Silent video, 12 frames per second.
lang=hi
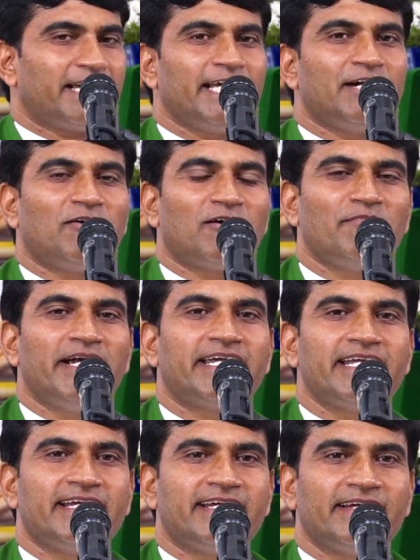बेटे और
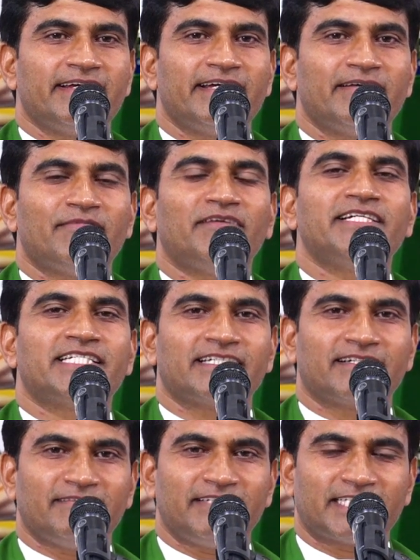बेटी के
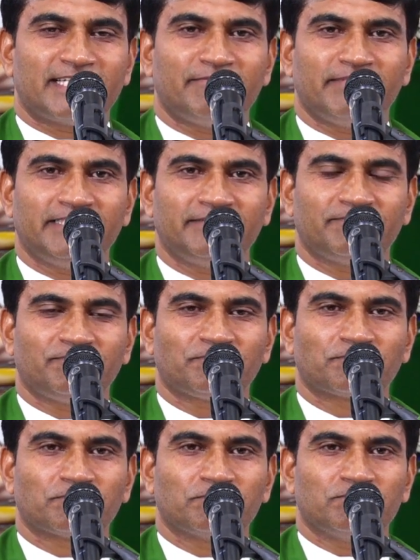भविष्य के विषय में
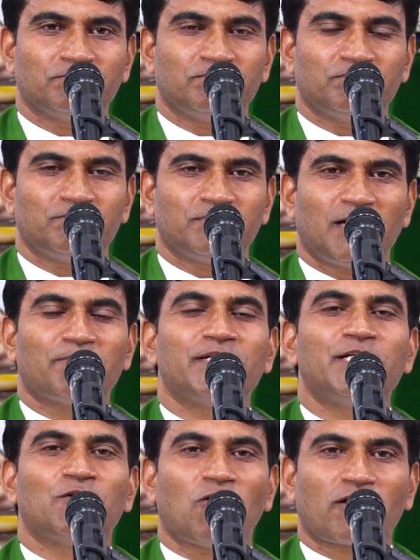
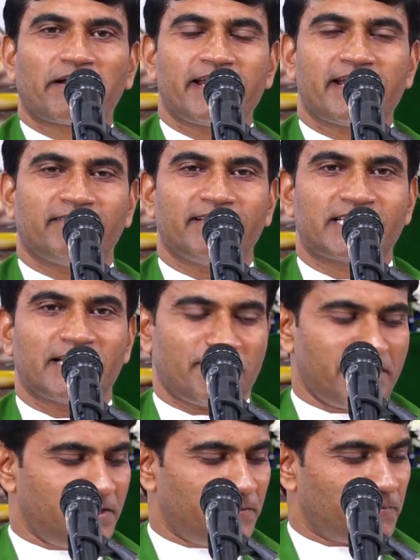अपनी नौकरी के
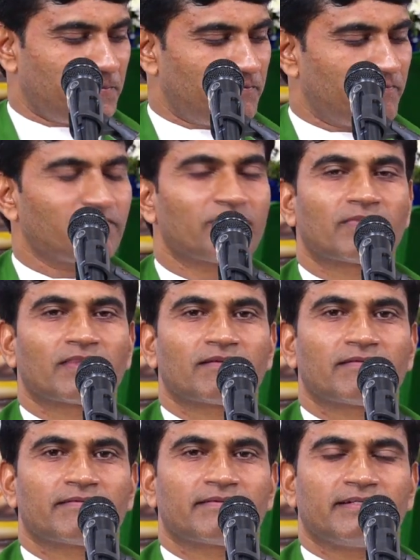विषय में
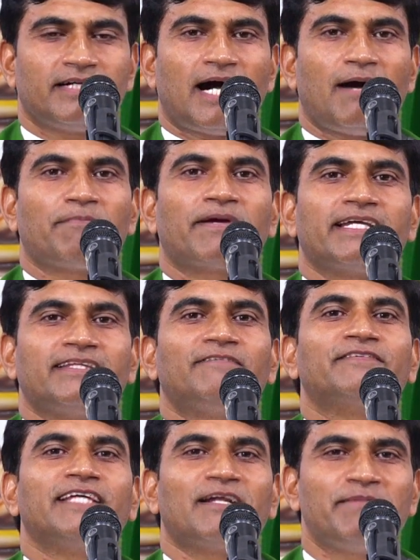
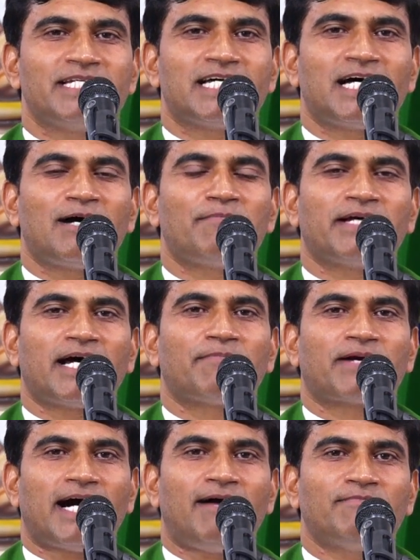आपके दफ्तर में जहाँ
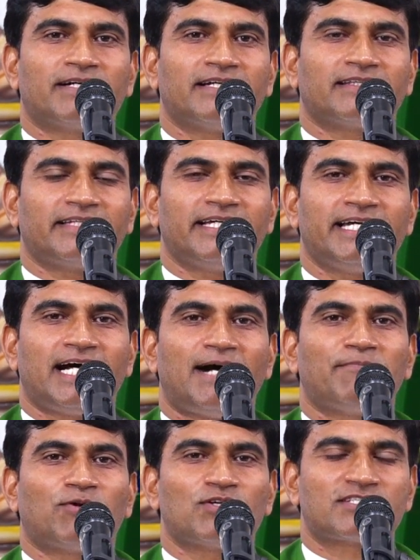पर आप काम करते
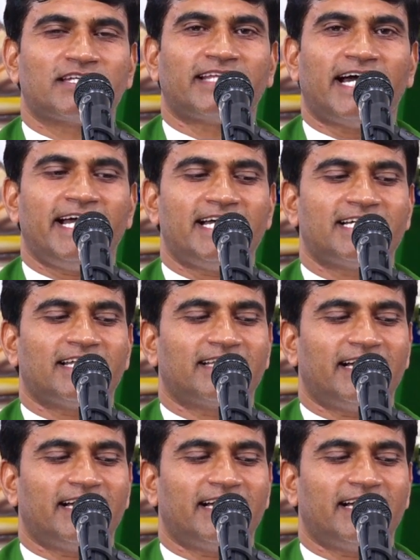हैं आपको सताया